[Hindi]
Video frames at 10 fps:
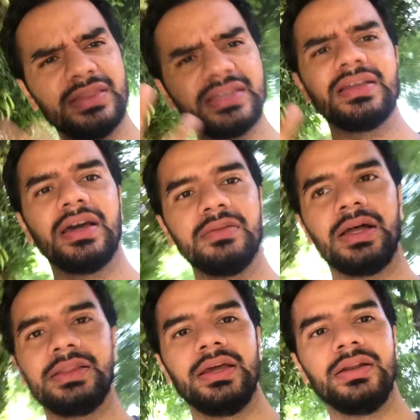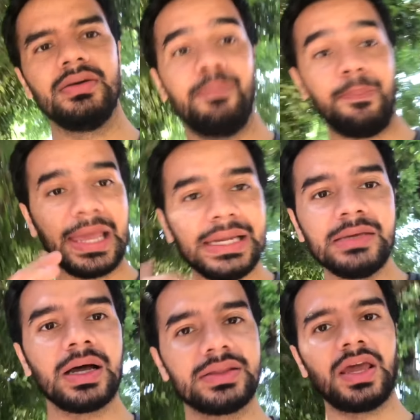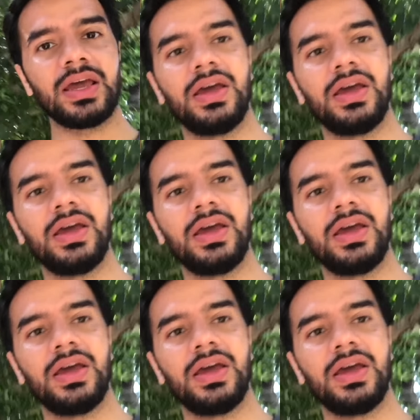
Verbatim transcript: इतनी सारी बातें हैं ना पहली बात ये